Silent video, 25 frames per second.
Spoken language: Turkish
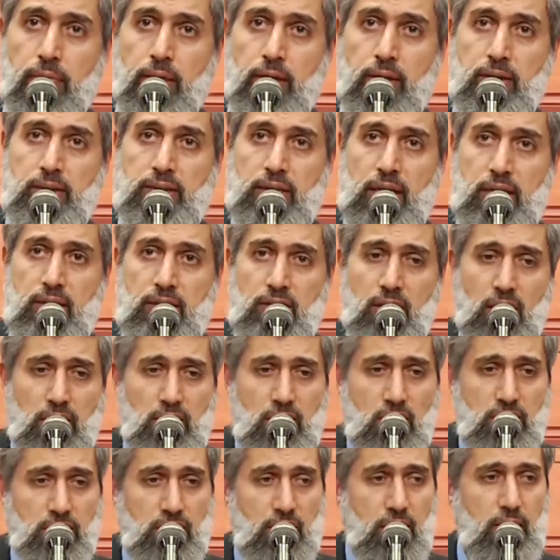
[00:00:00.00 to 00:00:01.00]
Seni de
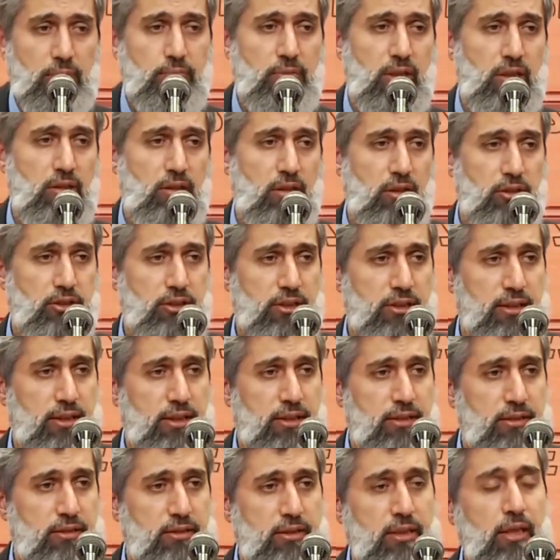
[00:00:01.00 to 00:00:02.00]
atacağım dedi
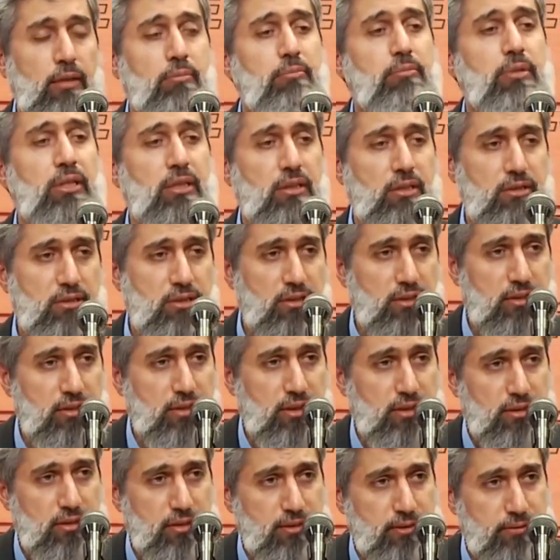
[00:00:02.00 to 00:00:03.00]
içine. Sen bilirsin
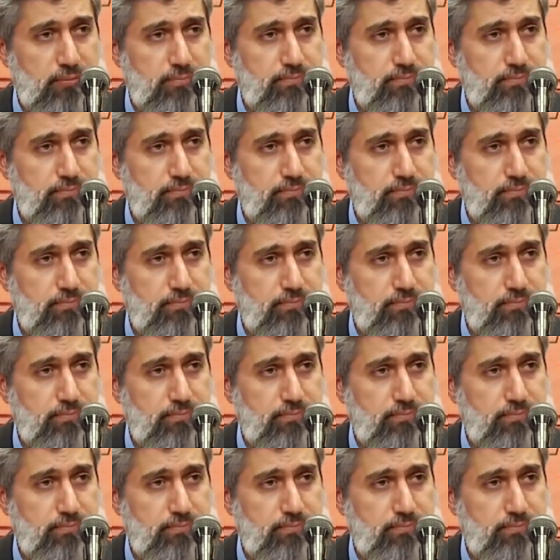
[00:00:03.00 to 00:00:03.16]
dedi